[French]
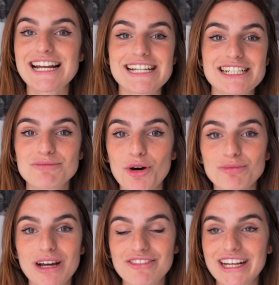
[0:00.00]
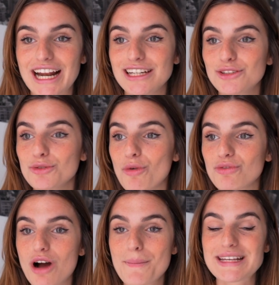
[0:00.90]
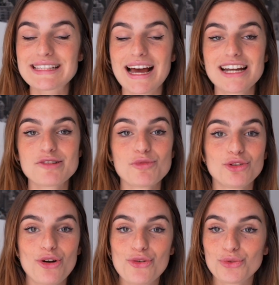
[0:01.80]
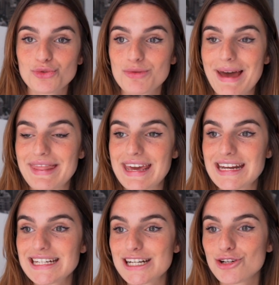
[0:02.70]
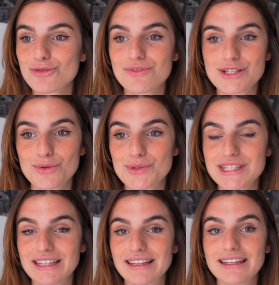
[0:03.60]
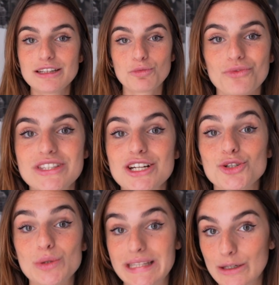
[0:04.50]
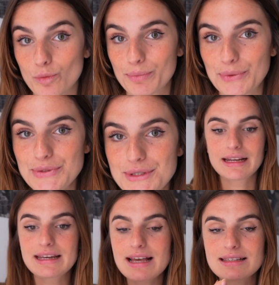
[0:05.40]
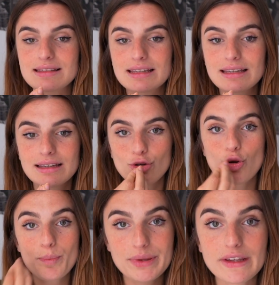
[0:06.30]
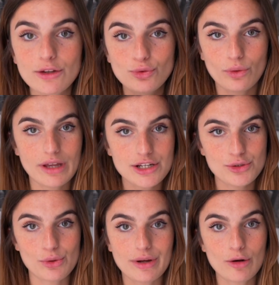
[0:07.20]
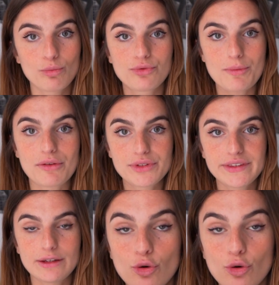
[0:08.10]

La chargée de prod Carito m'envoie un message, me donne le nom du manège, je vais sur le site internet, mon visage se décompose. Les gars, c'était le pire tournage sur lequel on pouvait m'inviter.